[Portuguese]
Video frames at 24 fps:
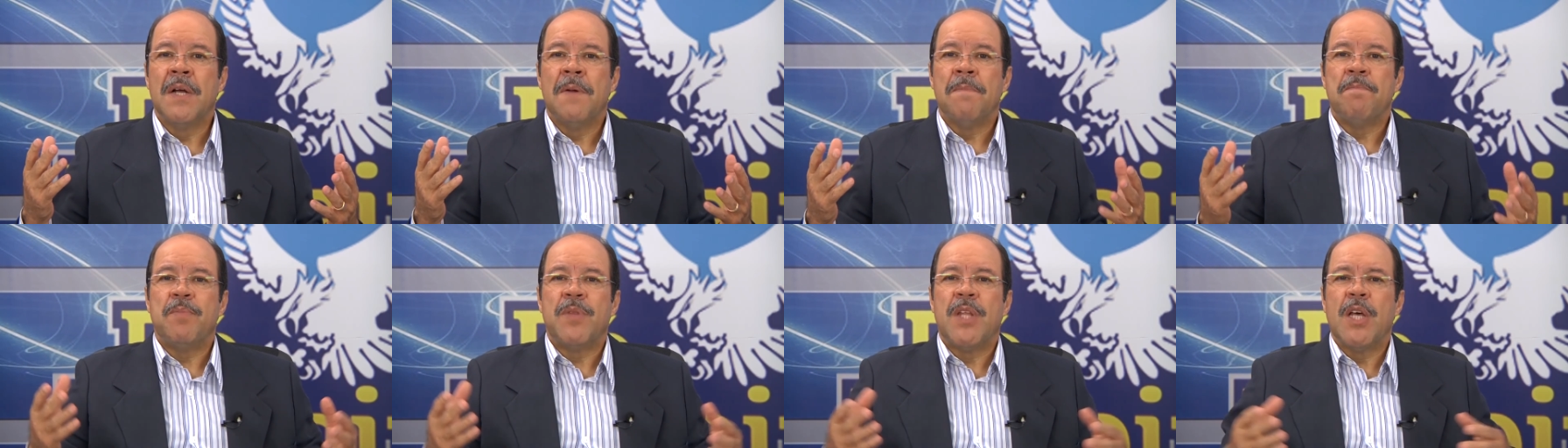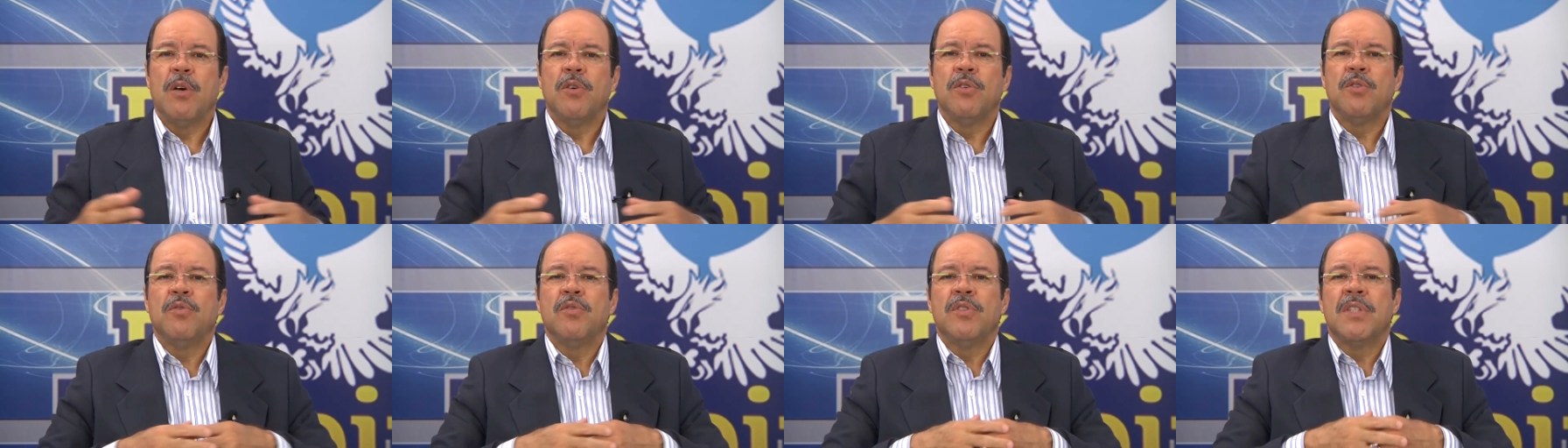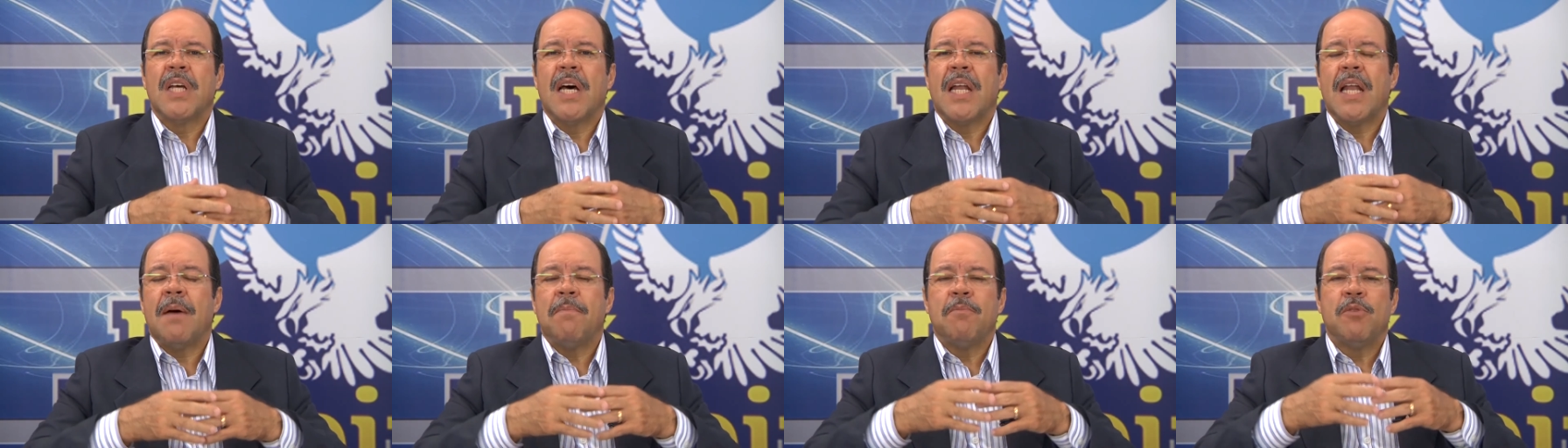Deus nos
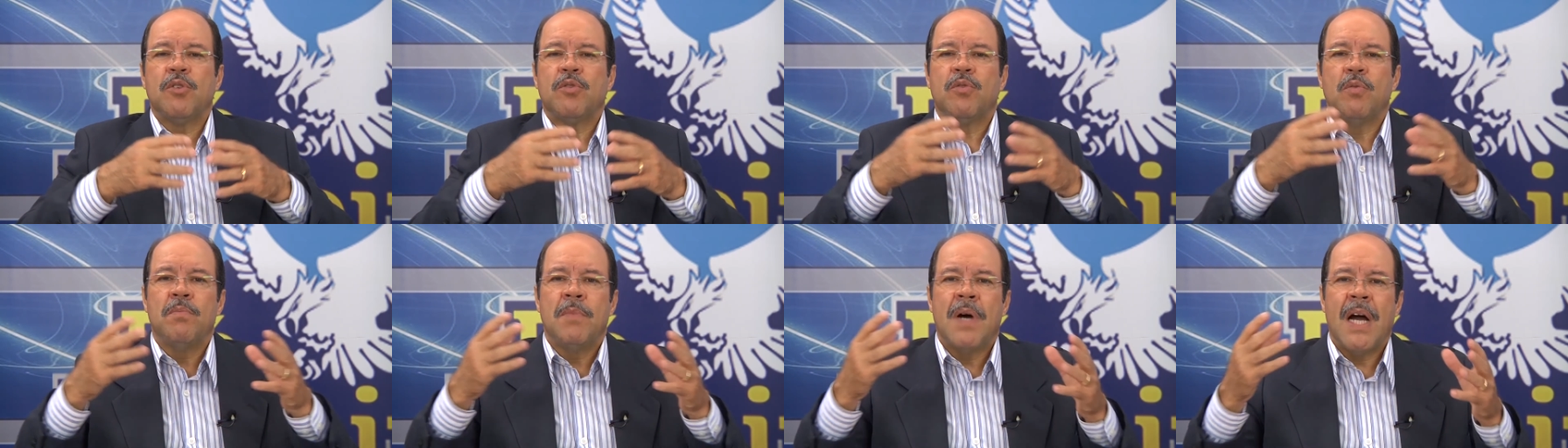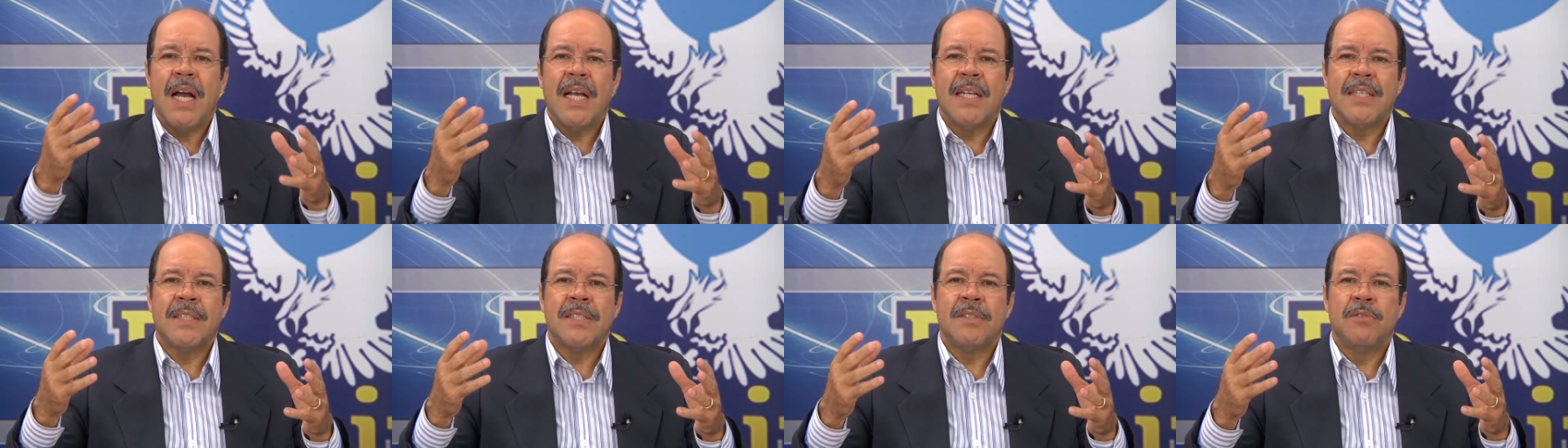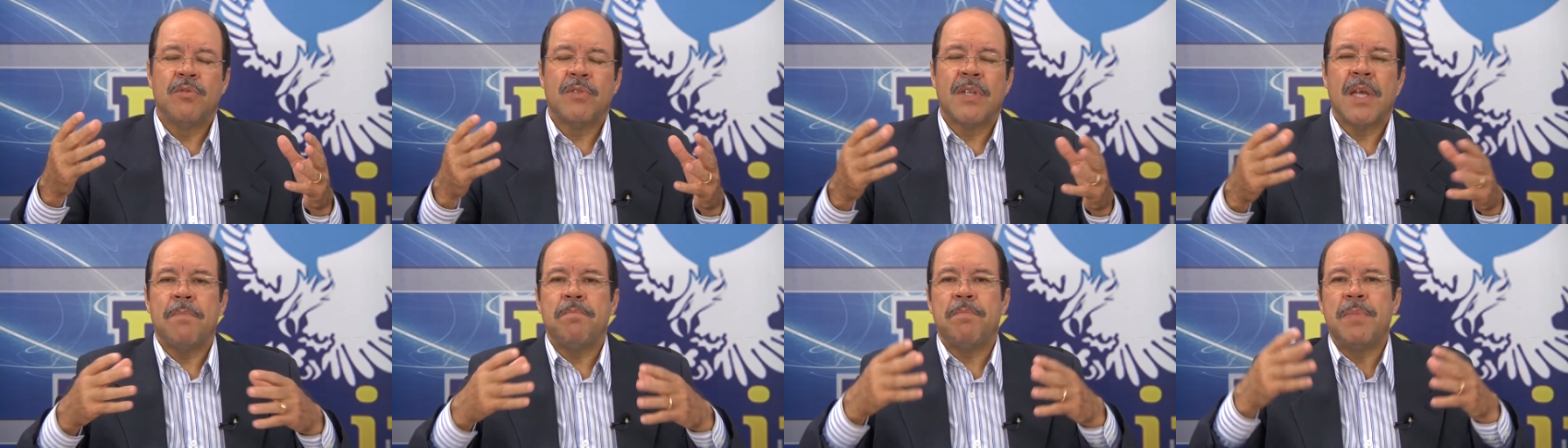dará muito mais do que